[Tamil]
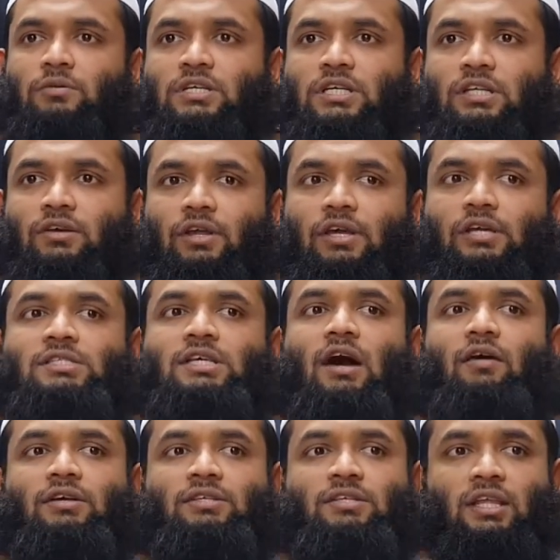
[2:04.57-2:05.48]
சிறந்தவர்
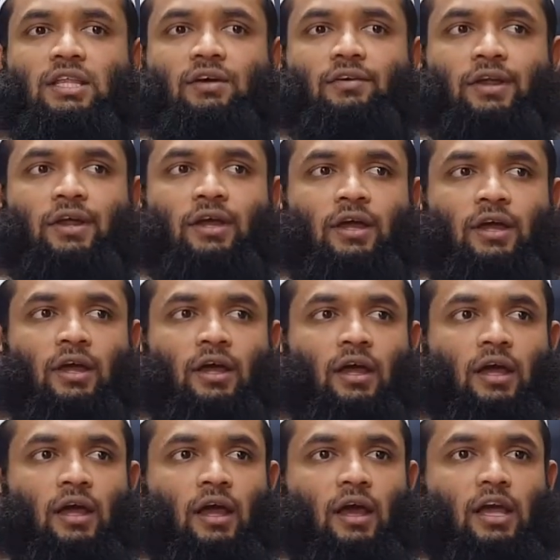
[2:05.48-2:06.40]
ஈசாவா சிறந்தவர்
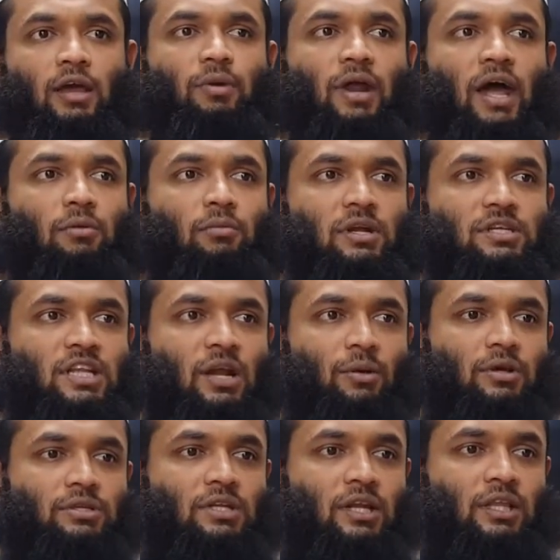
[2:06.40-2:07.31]
இப்ராஹிம் அலி
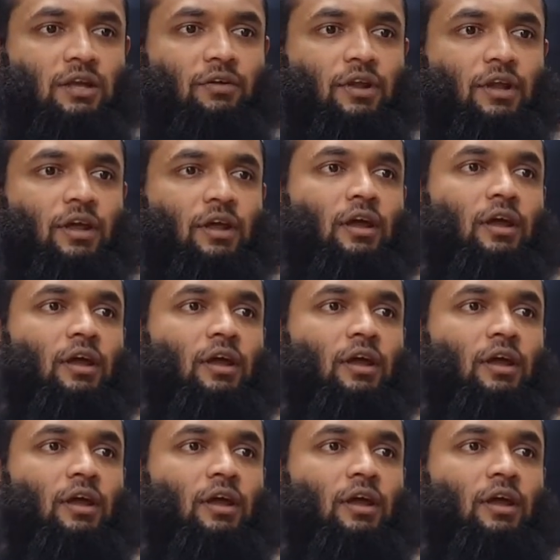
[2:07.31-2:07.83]
இஸ்லாமா சிறந்தவர்